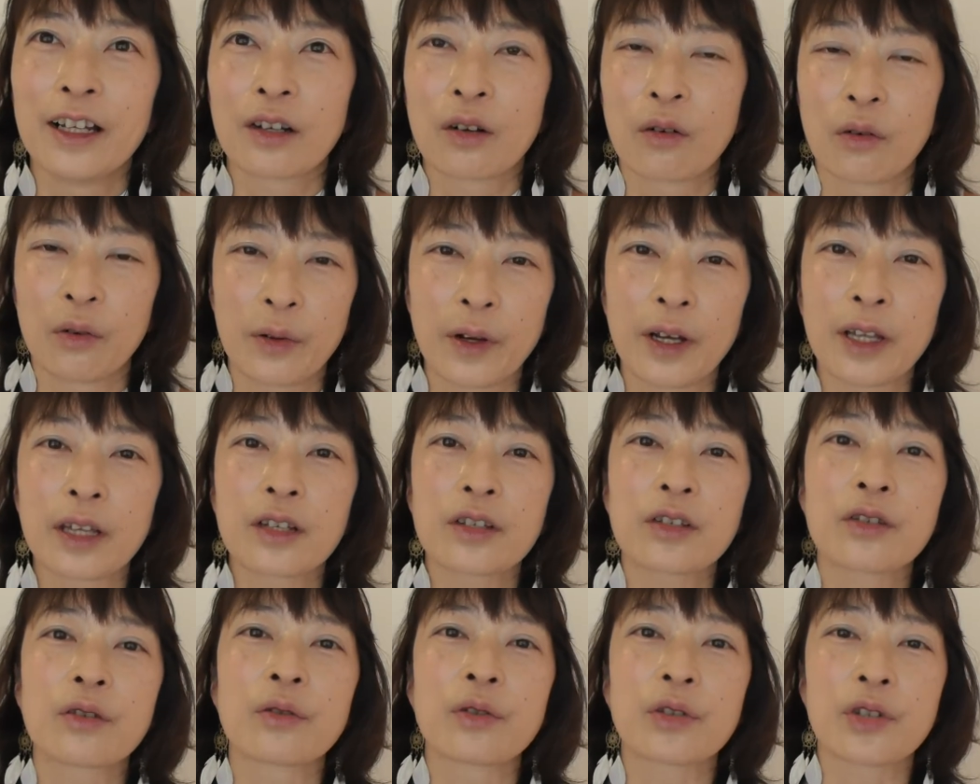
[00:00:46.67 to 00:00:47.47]
こういう
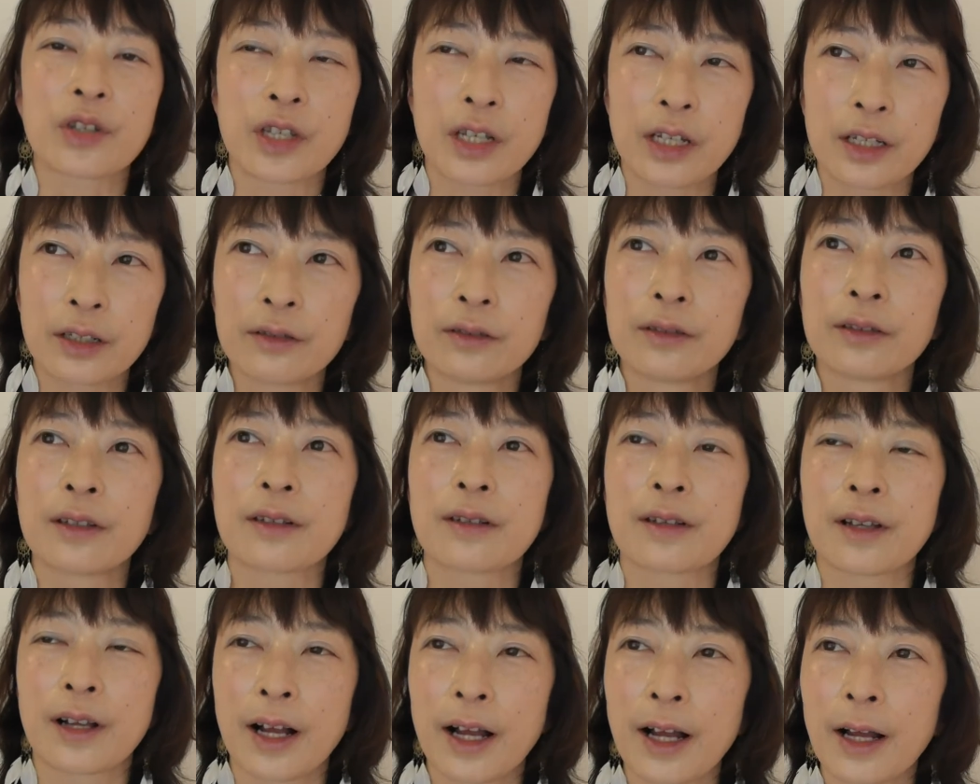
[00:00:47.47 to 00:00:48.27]
話をしているんで
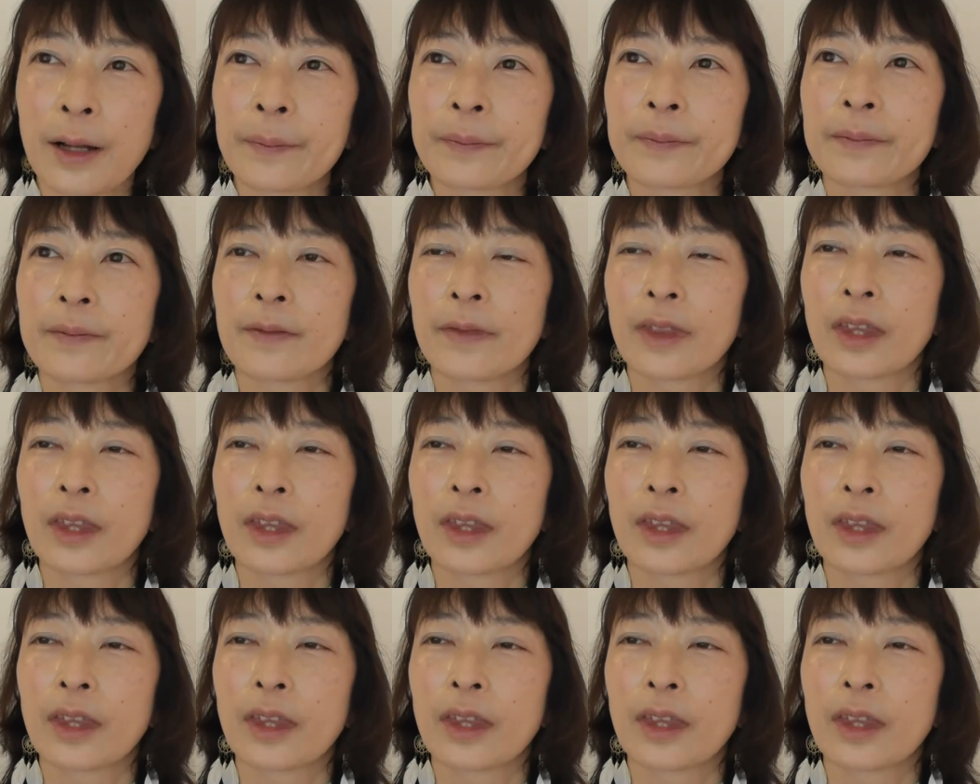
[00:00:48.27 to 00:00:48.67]
すが